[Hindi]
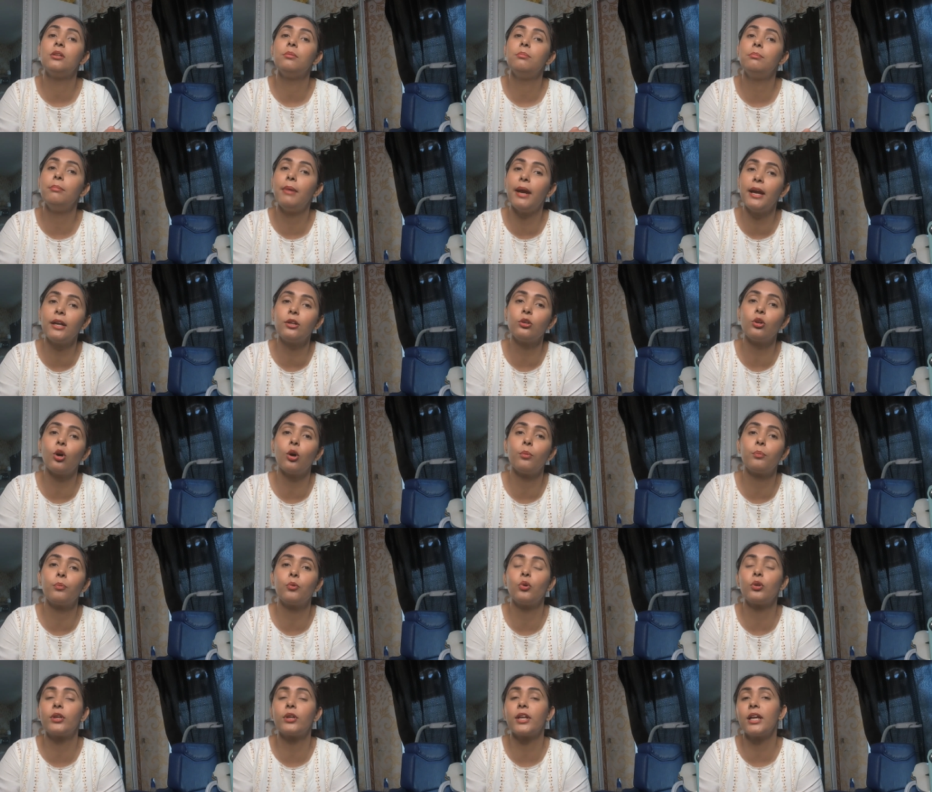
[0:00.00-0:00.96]
मैट टॉप
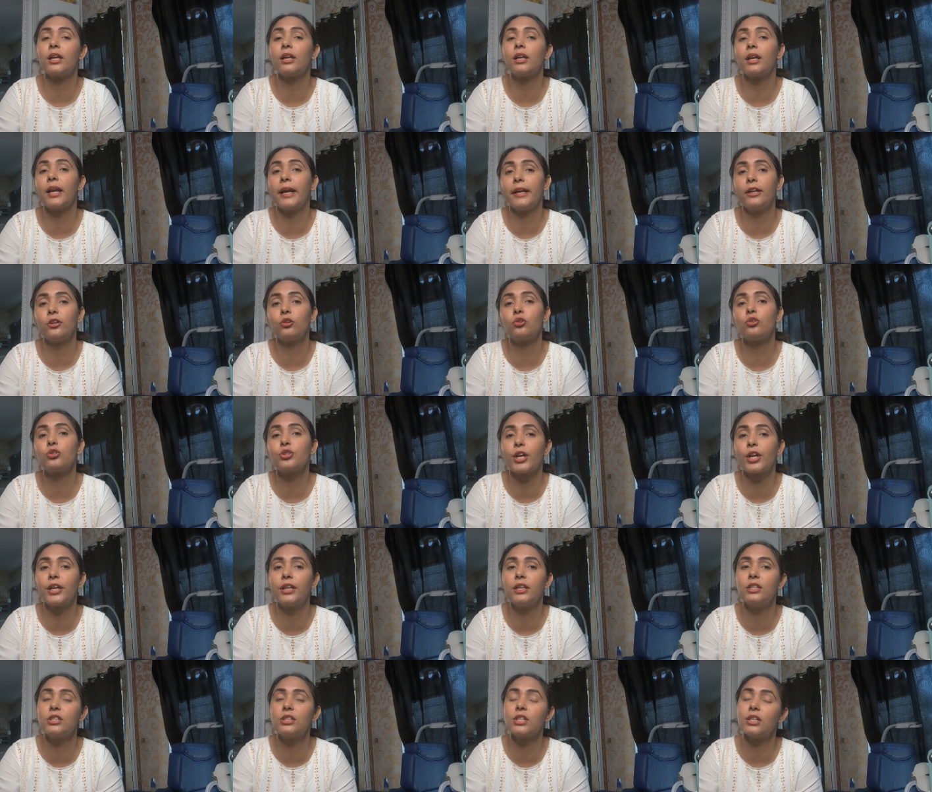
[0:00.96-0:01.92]
कोट है क्लाइंट को
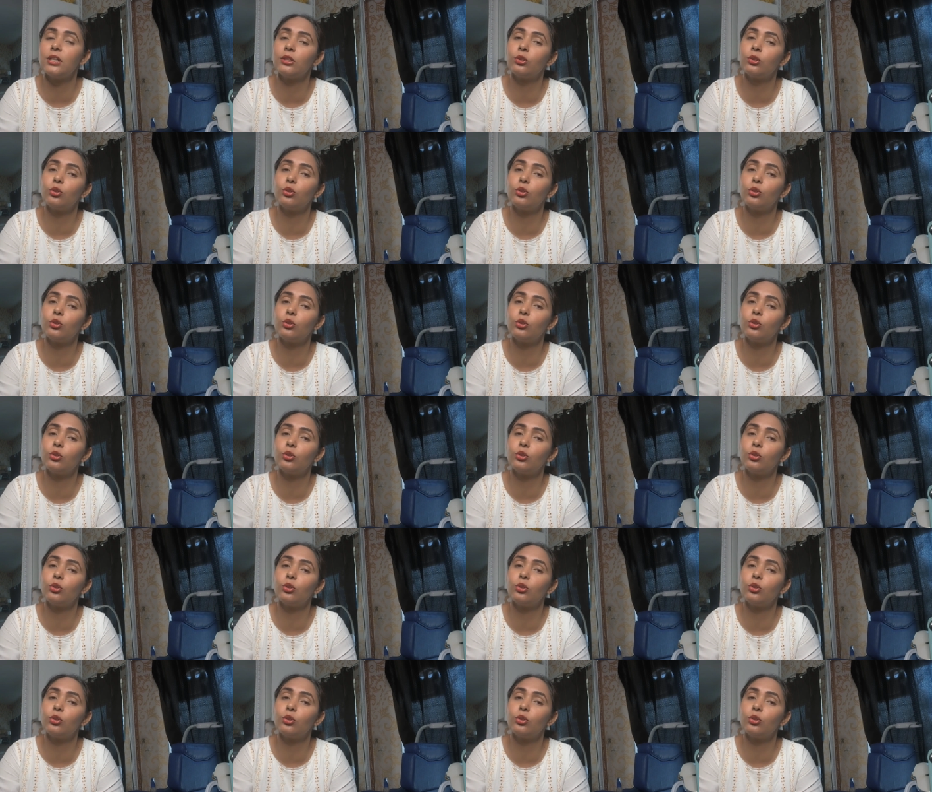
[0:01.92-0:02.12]
शाइनी चाहिए